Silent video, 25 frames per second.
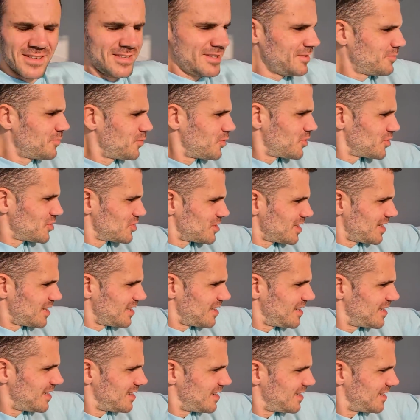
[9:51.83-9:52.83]
И
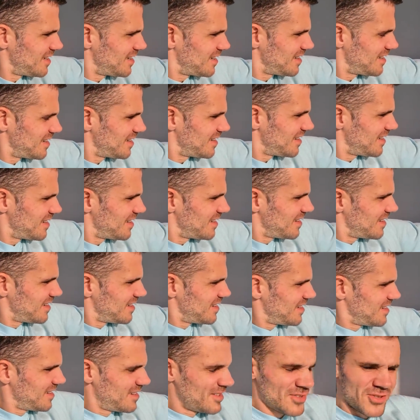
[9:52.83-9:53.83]
можно
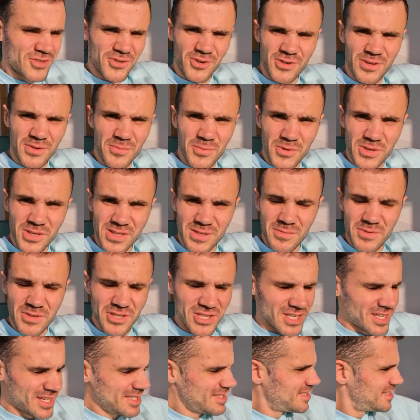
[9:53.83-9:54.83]
что-нибудь
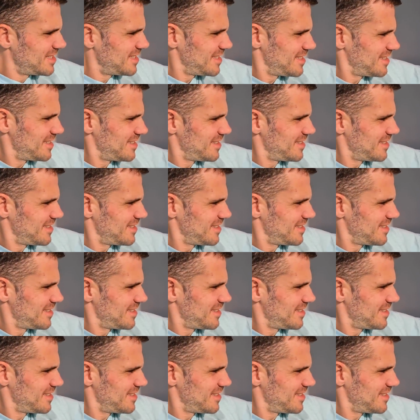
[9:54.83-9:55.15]
отмечать.